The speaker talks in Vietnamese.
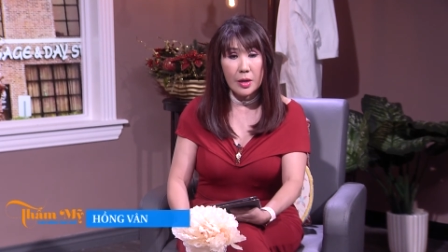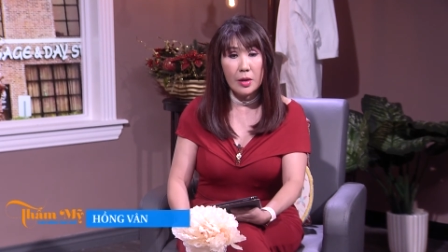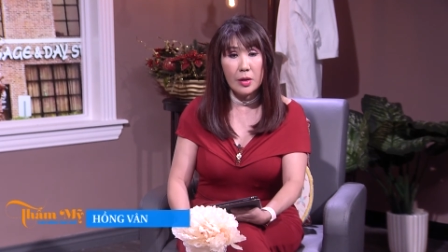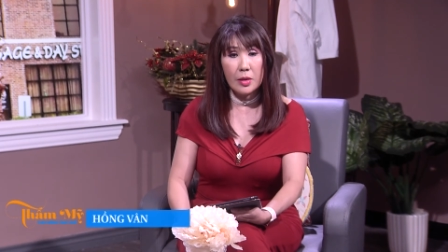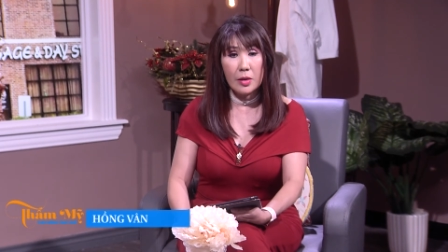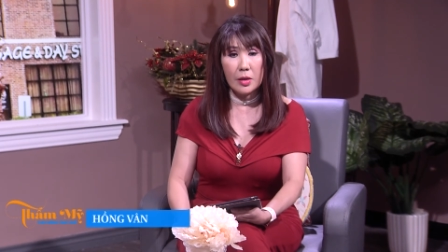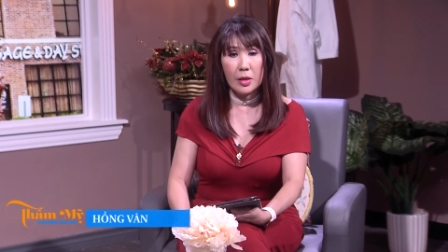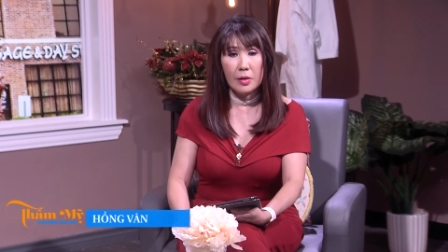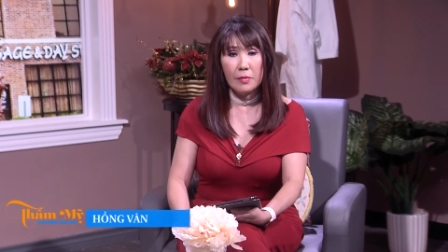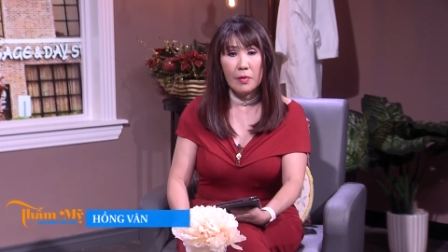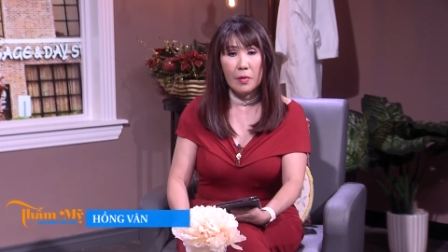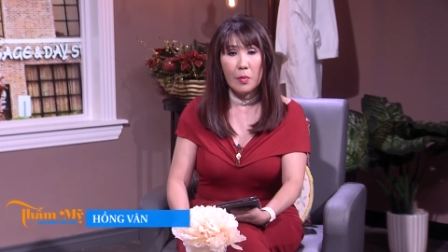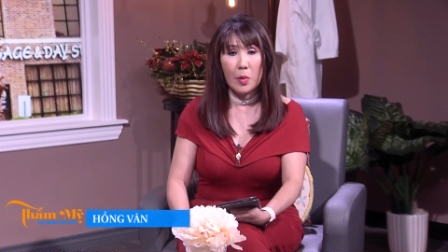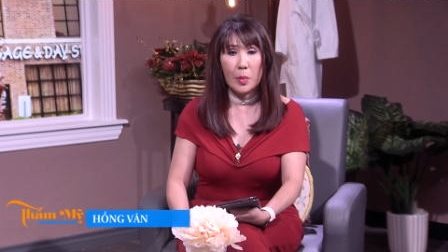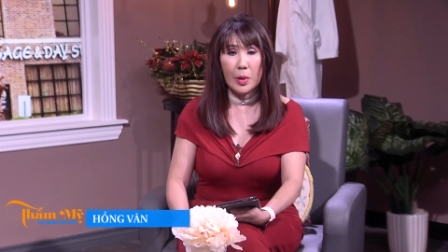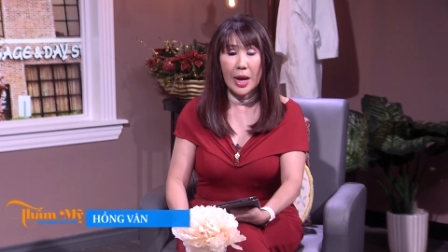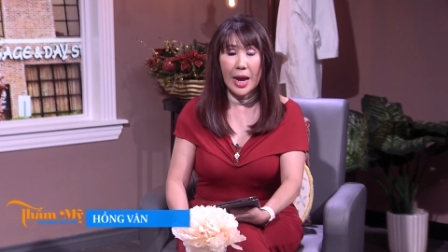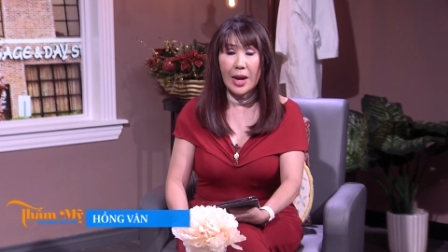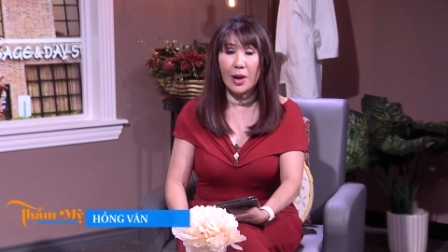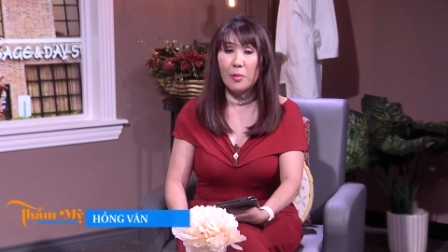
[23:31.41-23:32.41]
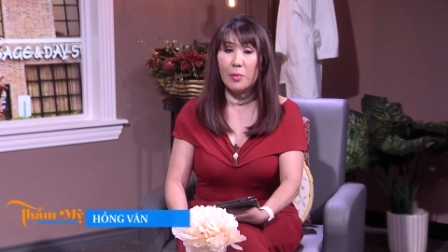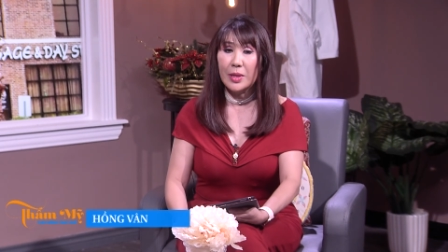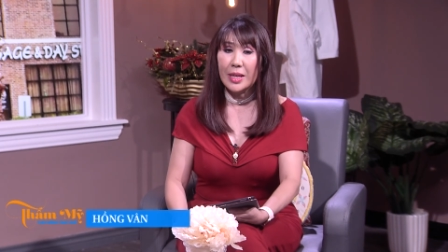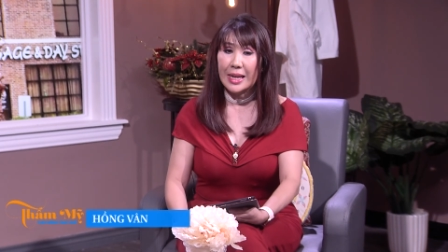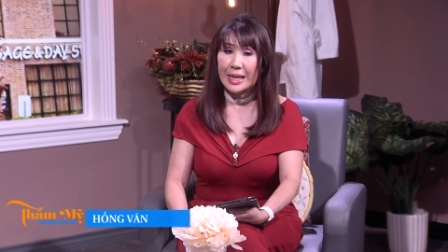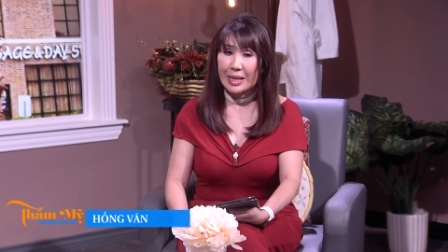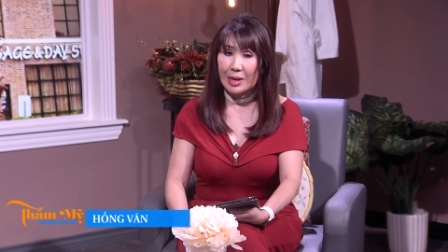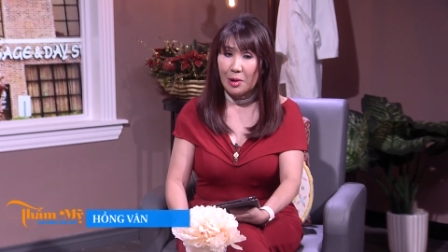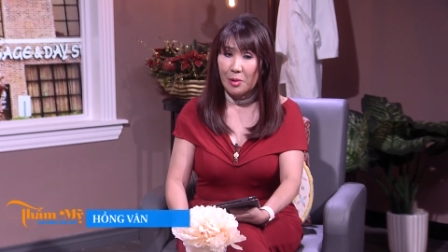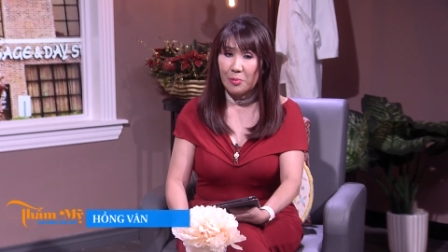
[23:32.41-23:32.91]
hư từ những vòng phòng khác không có
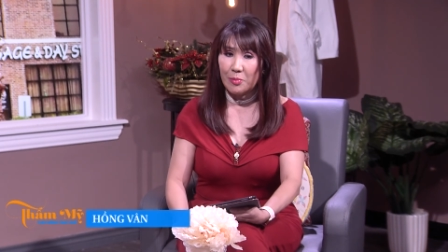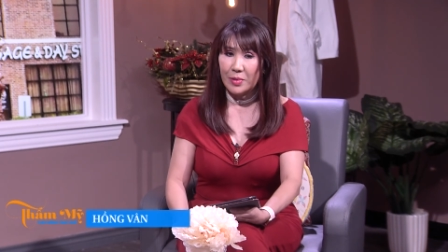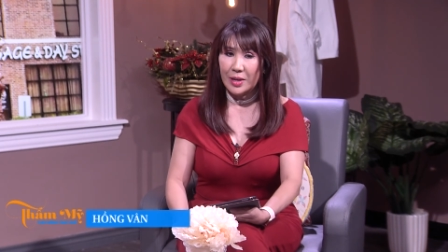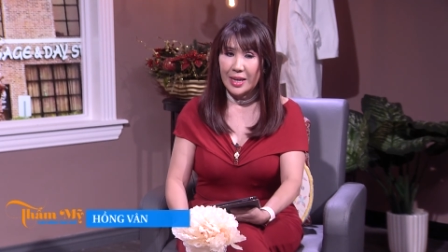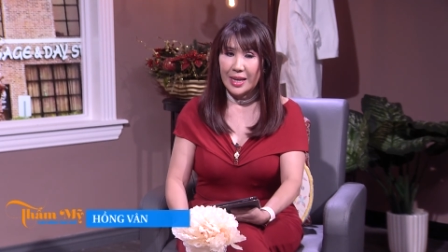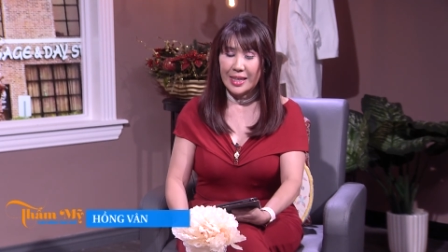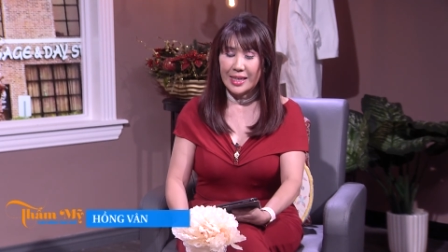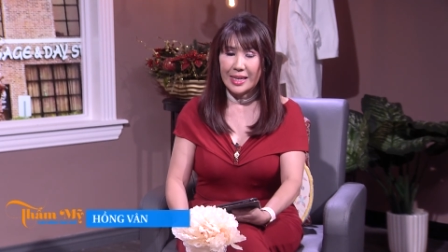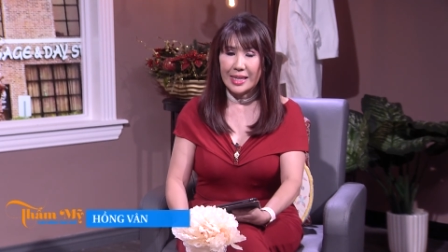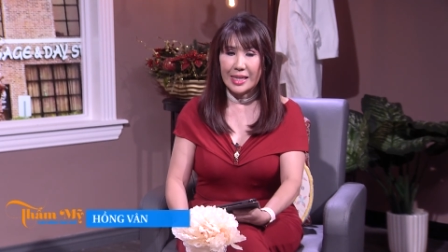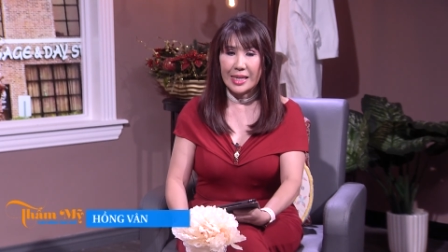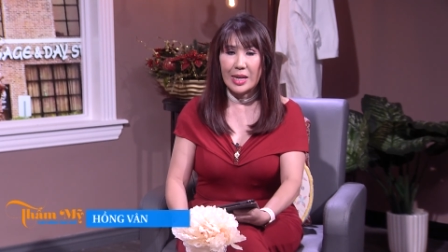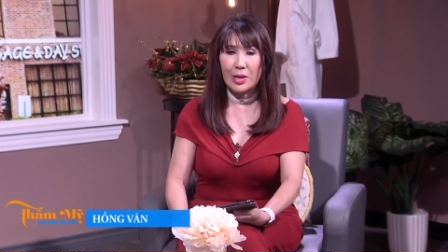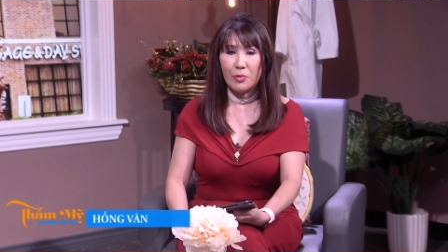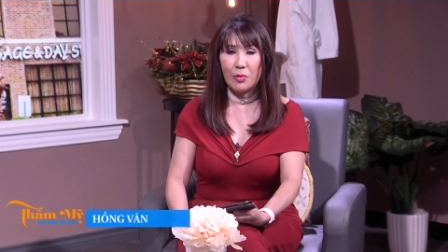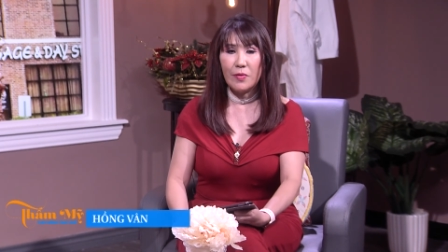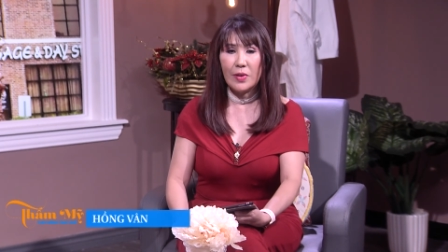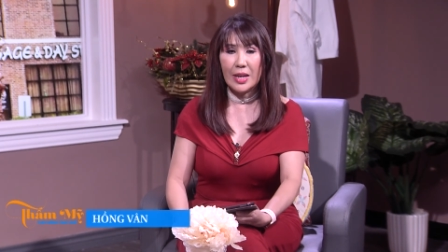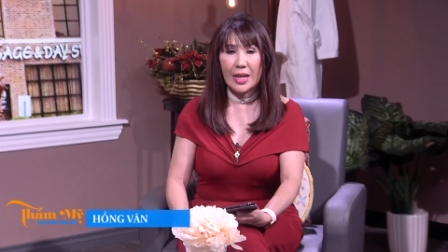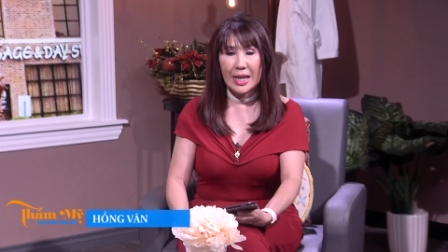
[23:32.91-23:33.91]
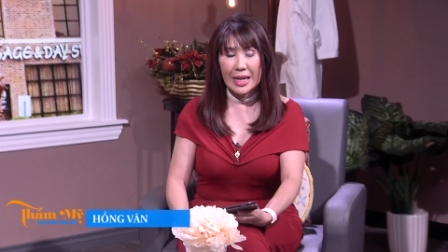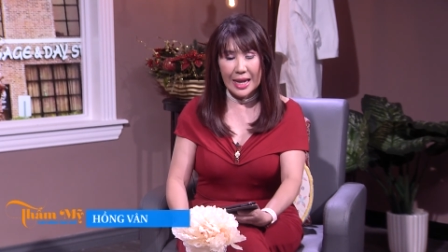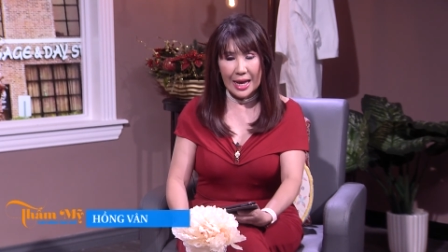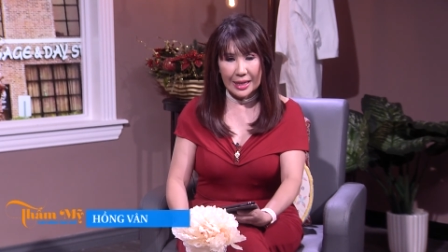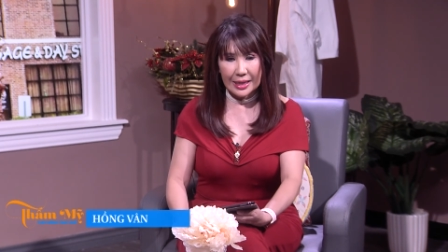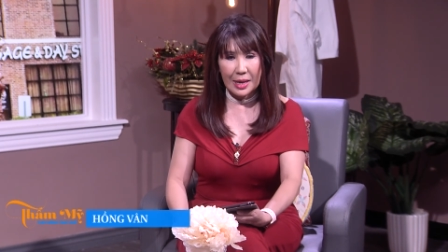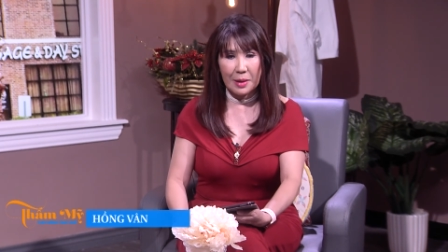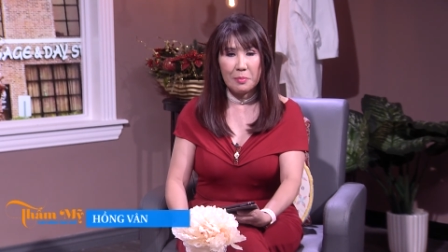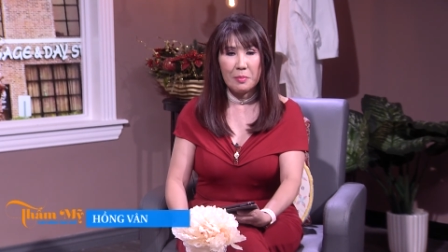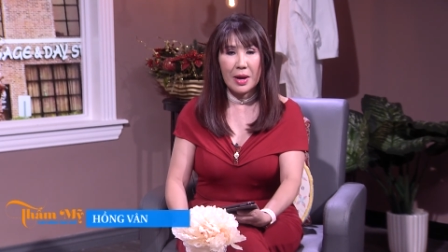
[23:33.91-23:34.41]
thành công thì xin quý vị liên
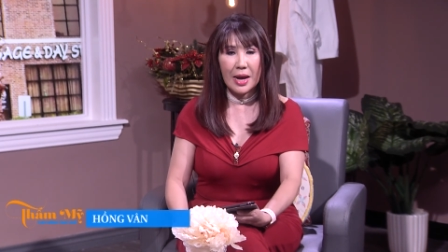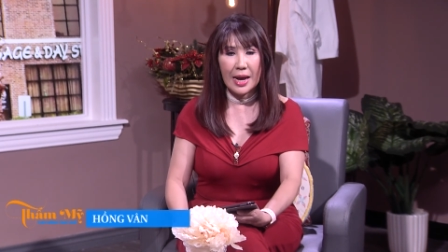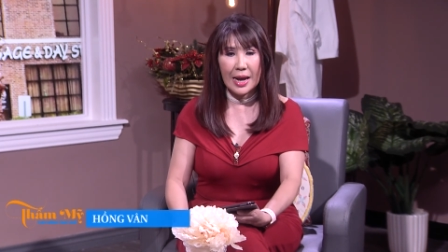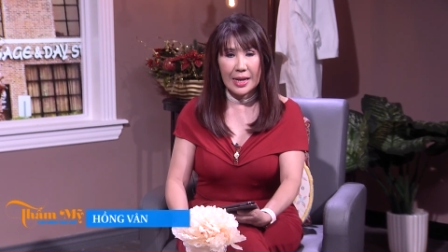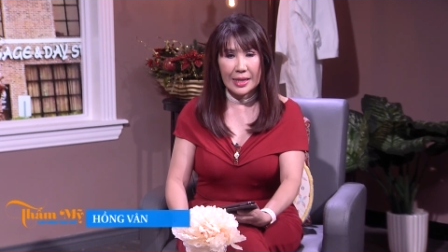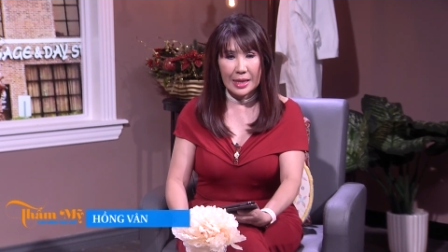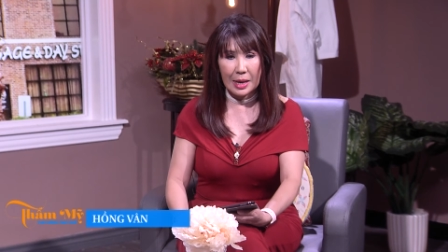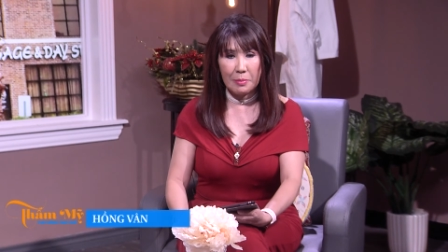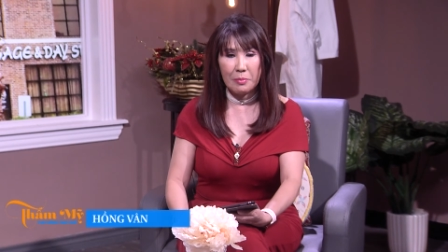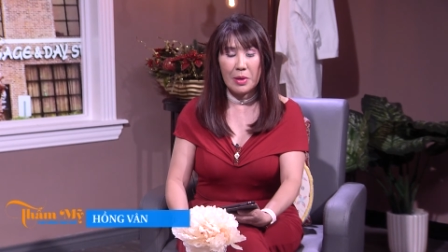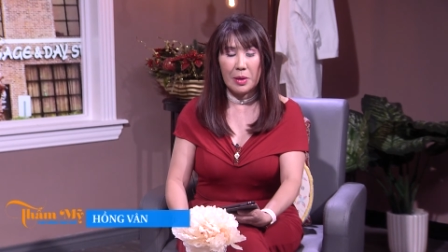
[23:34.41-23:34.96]
lạc 832